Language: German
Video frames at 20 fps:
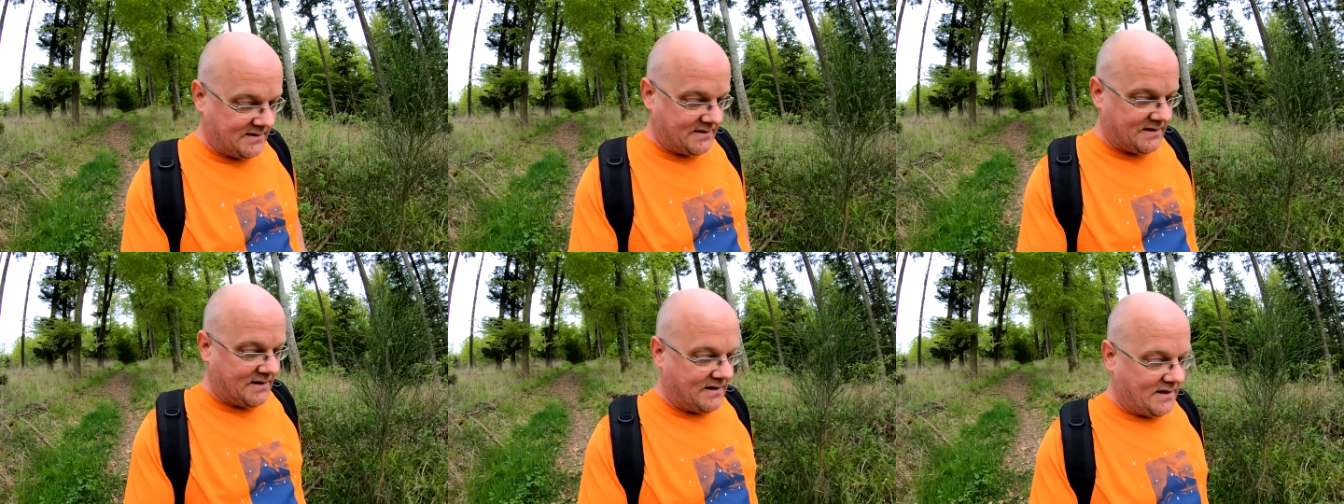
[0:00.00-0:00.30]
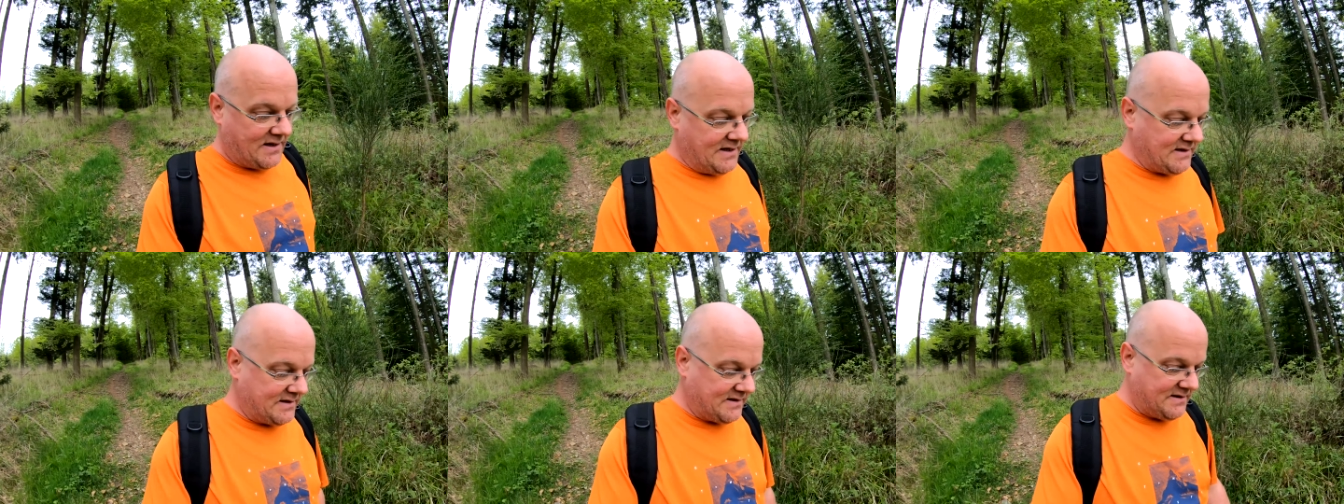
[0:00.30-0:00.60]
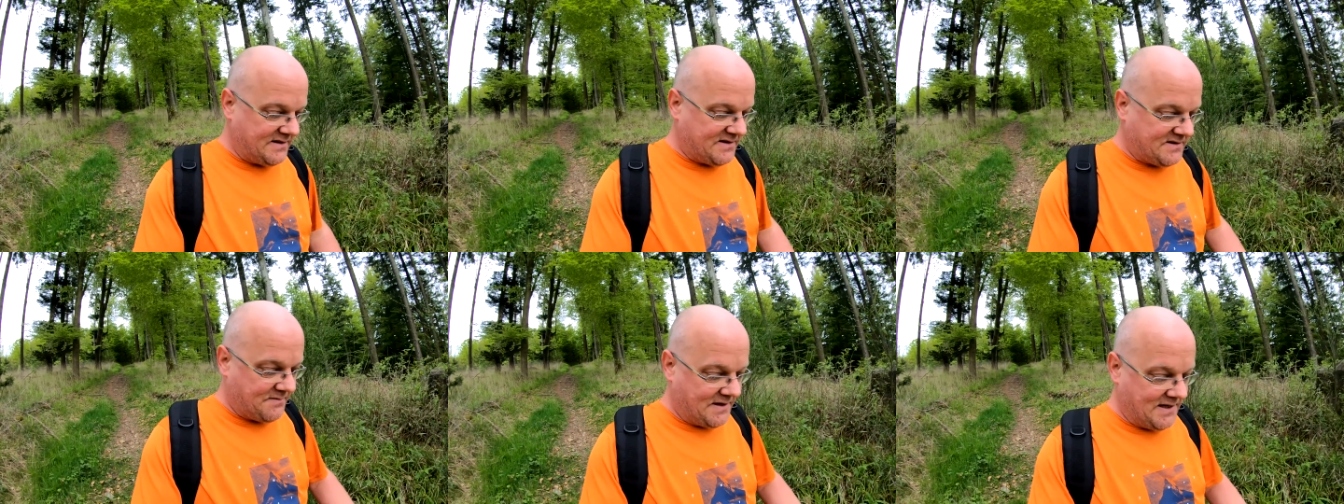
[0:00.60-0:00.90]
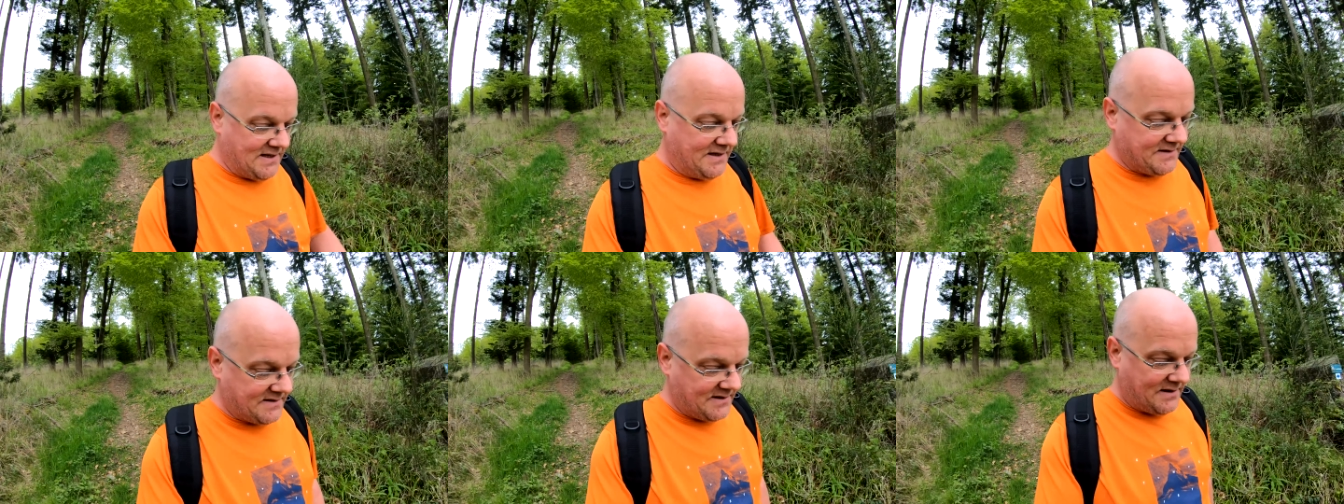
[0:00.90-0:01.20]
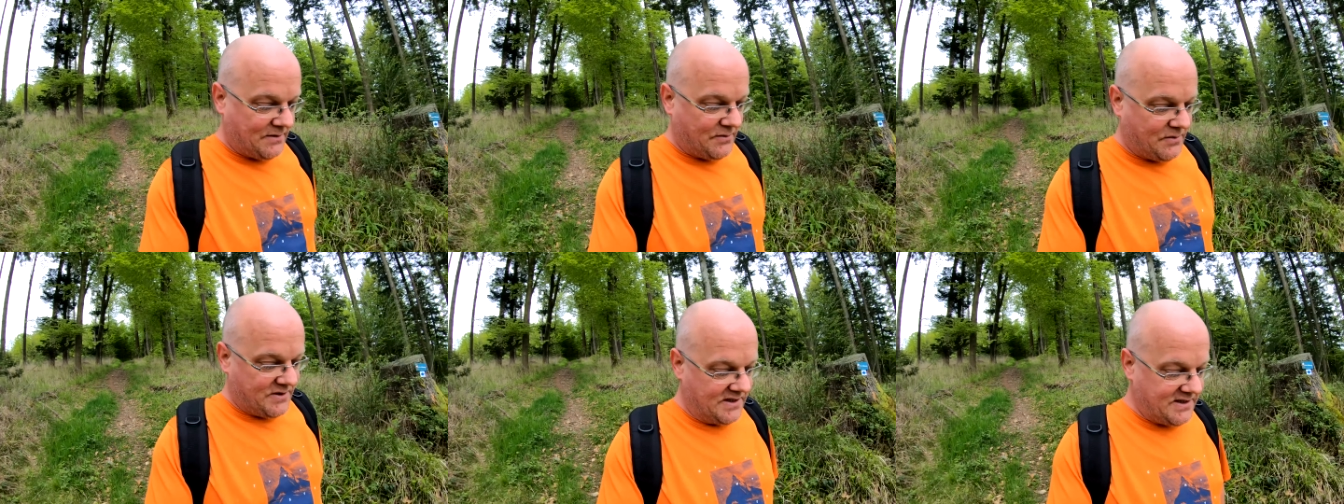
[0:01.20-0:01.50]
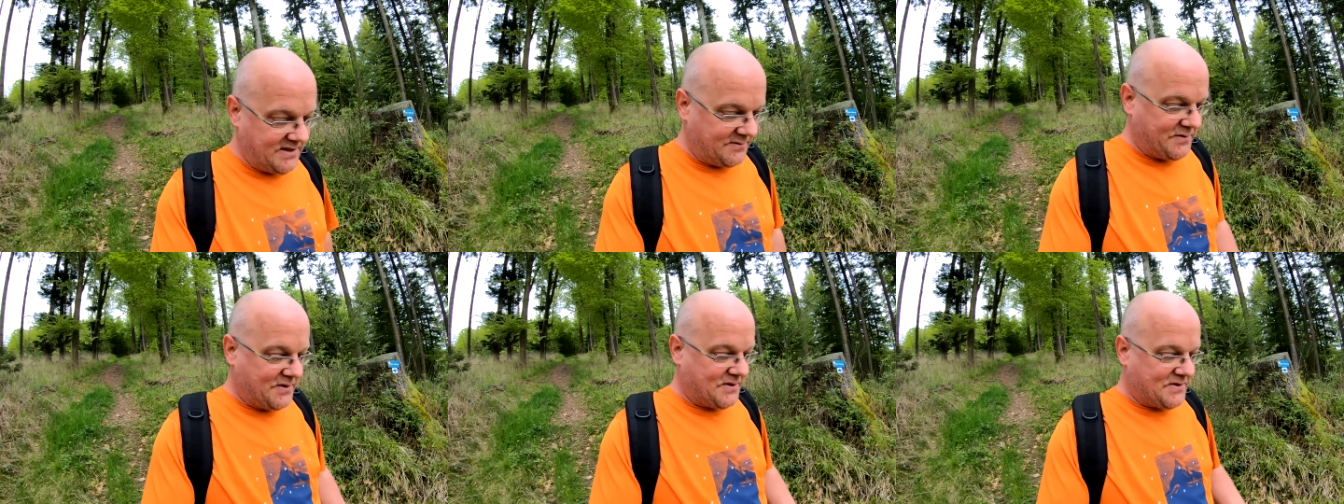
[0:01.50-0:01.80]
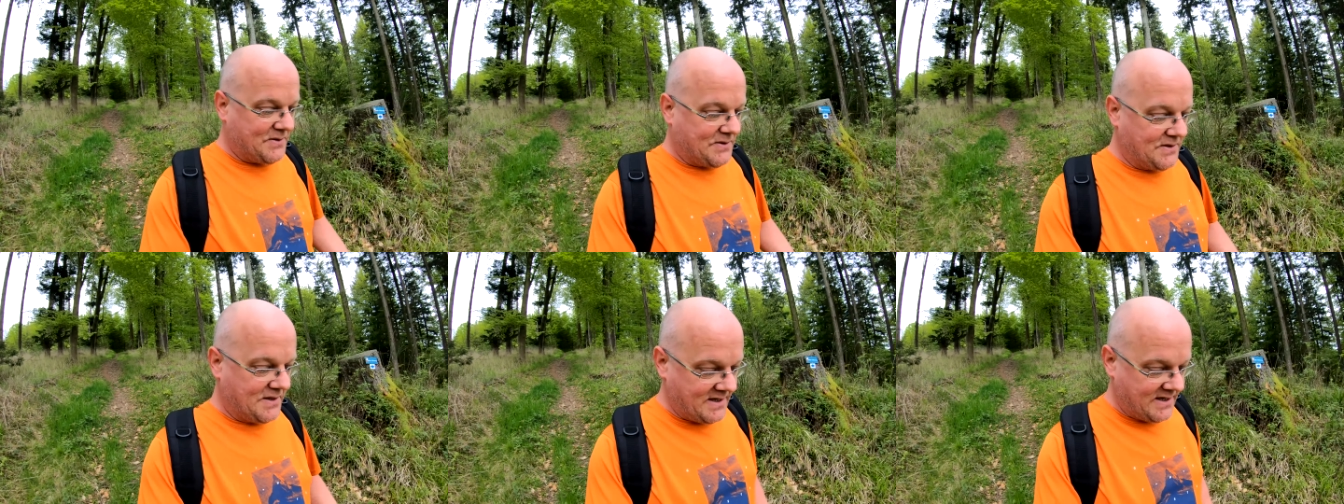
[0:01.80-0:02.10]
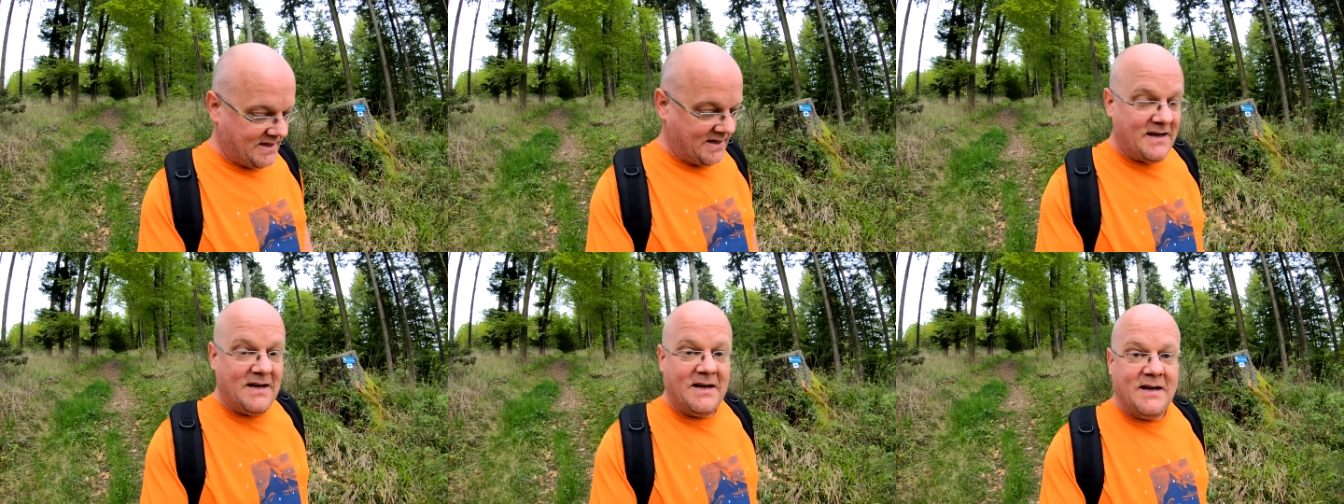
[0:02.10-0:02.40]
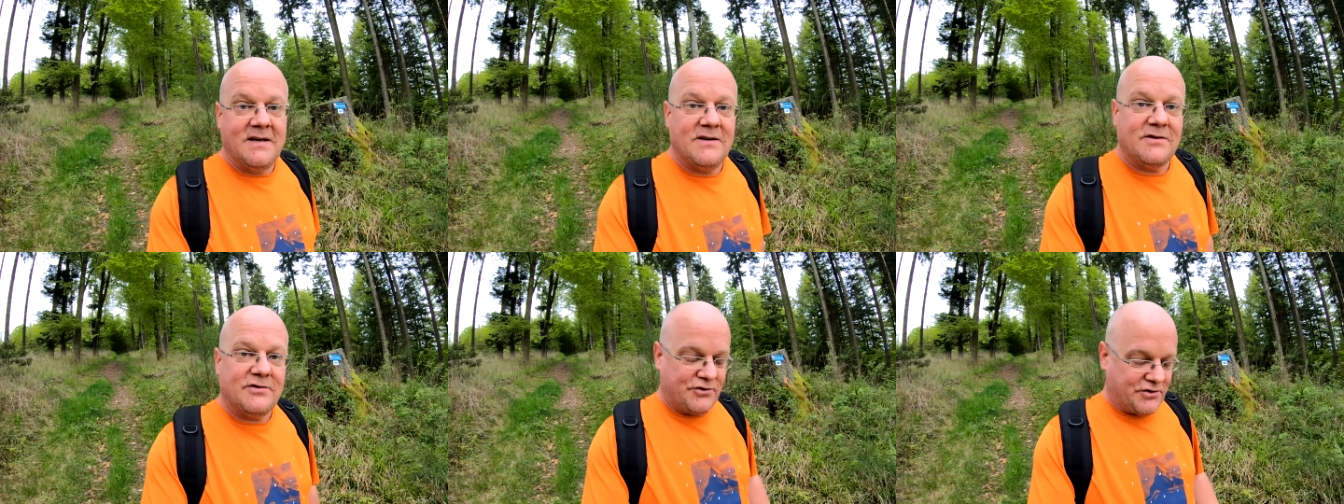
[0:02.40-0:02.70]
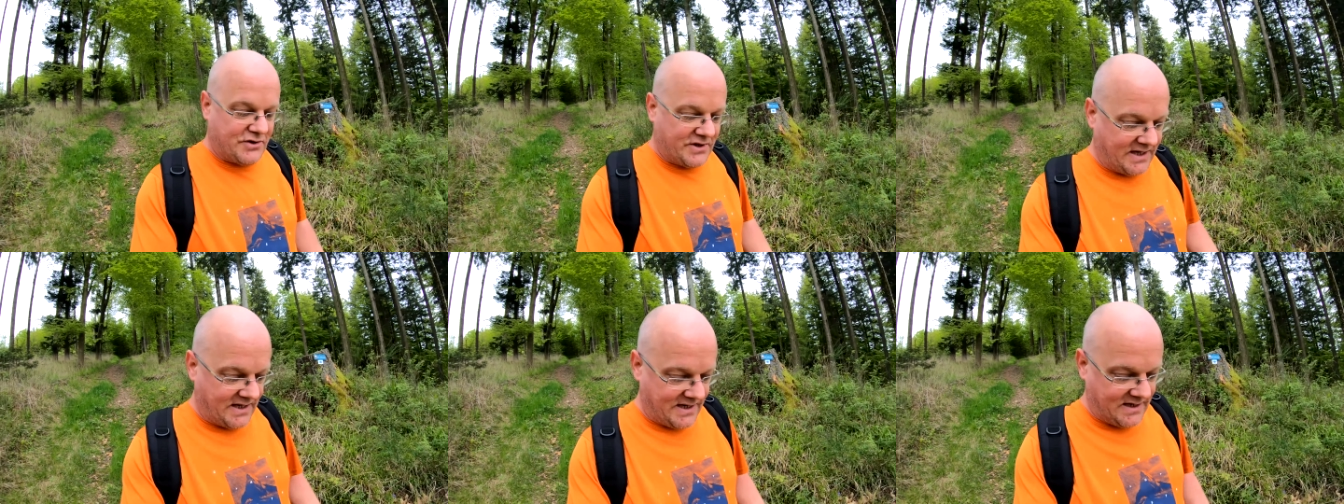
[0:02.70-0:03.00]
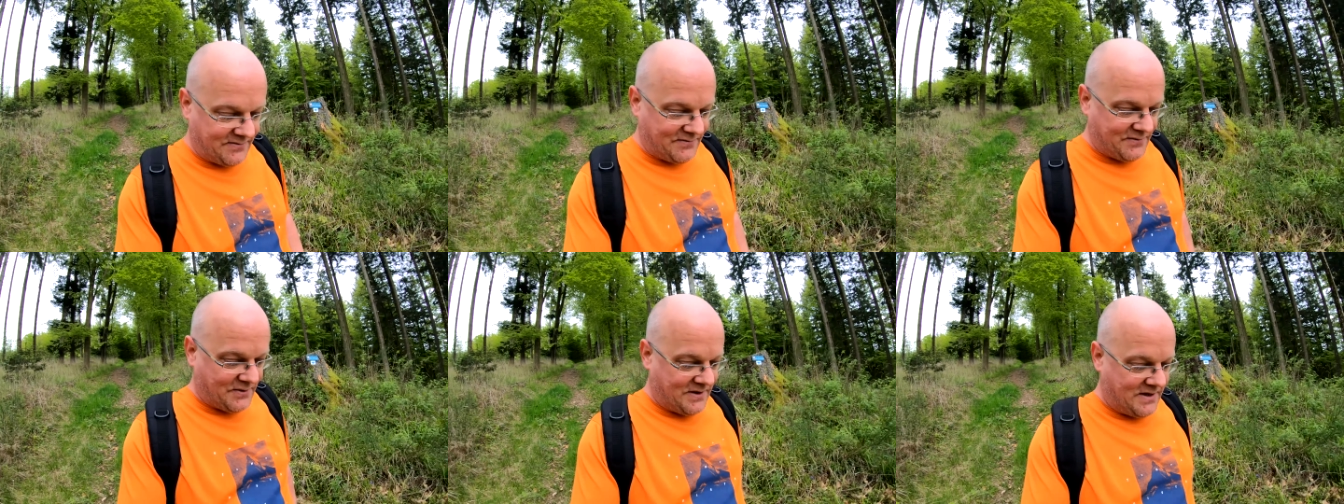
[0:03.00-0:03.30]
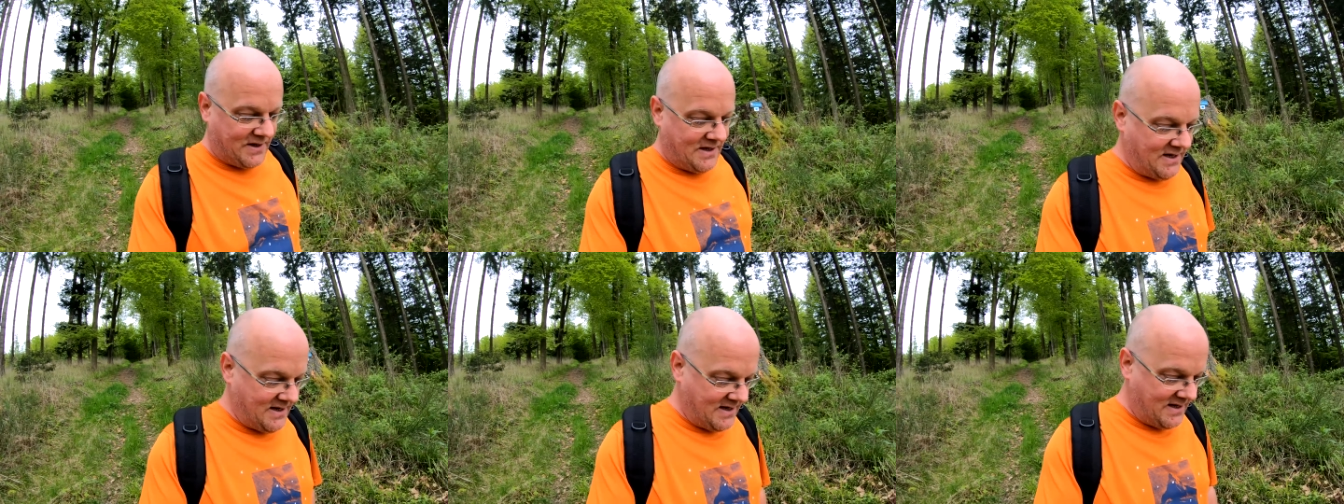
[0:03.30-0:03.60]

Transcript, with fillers: Dann reichen die zwei Liter auch nicht für so eine Strecke von